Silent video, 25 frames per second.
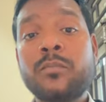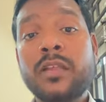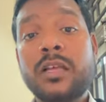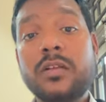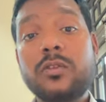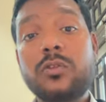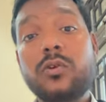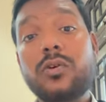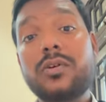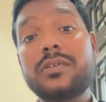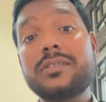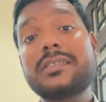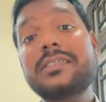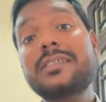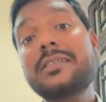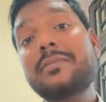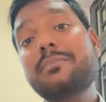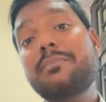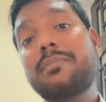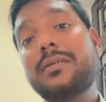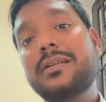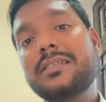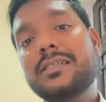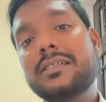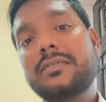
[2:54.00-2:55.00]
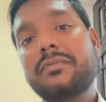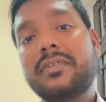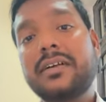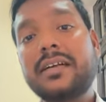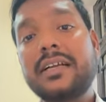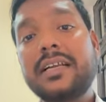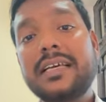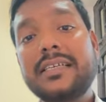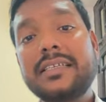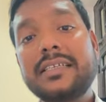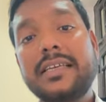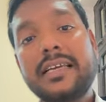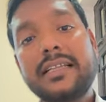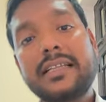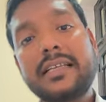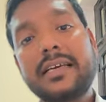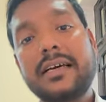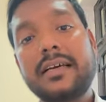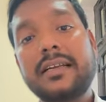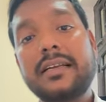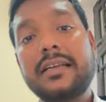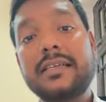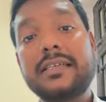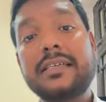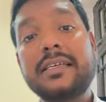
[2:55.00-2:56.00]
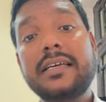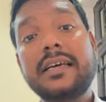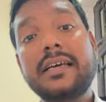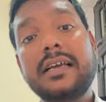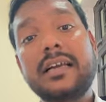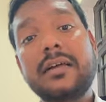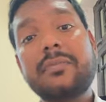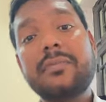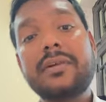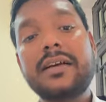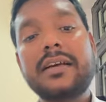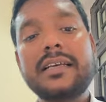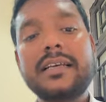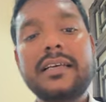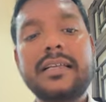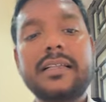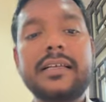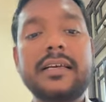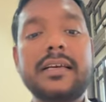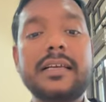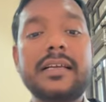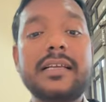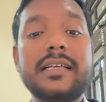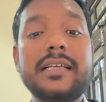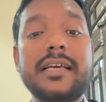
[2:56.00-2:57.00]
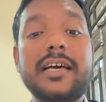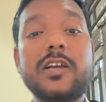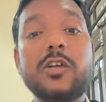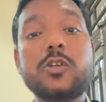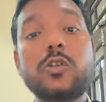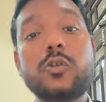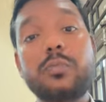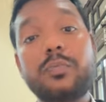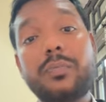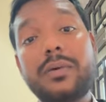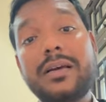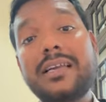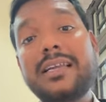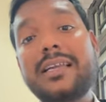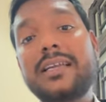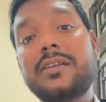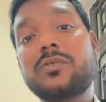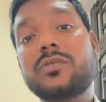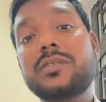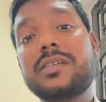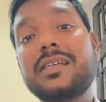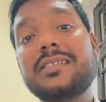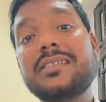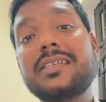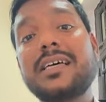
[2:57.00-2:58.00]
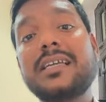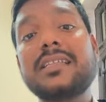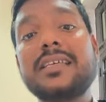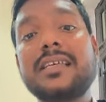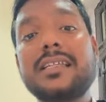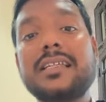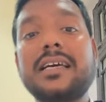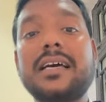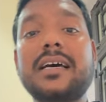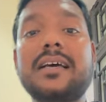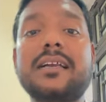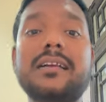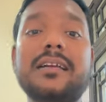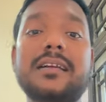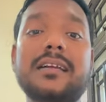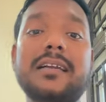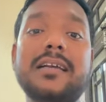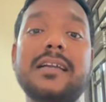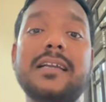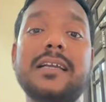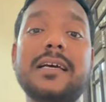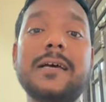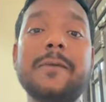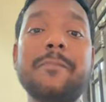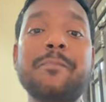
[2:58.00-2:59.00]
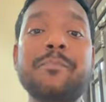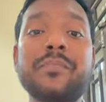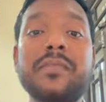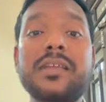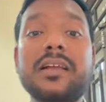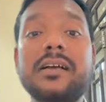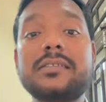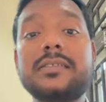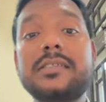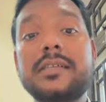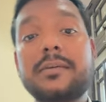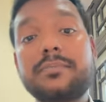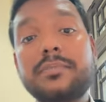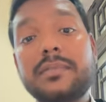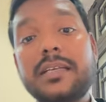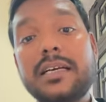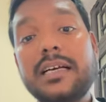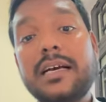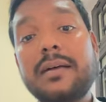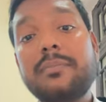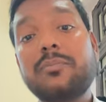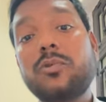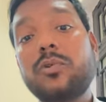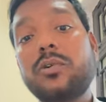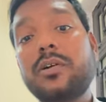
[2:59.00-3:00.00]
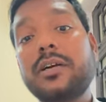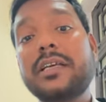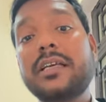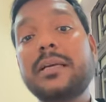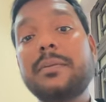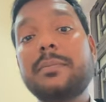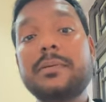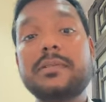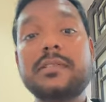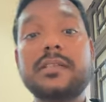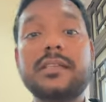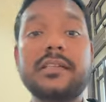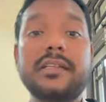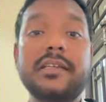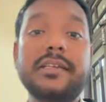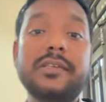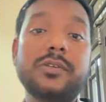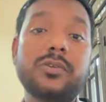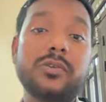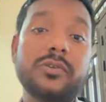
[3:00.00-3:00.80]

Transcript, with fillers: तो सिंपल सा फंडा ये ध्यान रखिए अगर आप लड़की देखने जा रहे हो तो पहले उसके साथ ये ध्यान रख लेना है जब तक आपको लड़की पसंद नहीं हो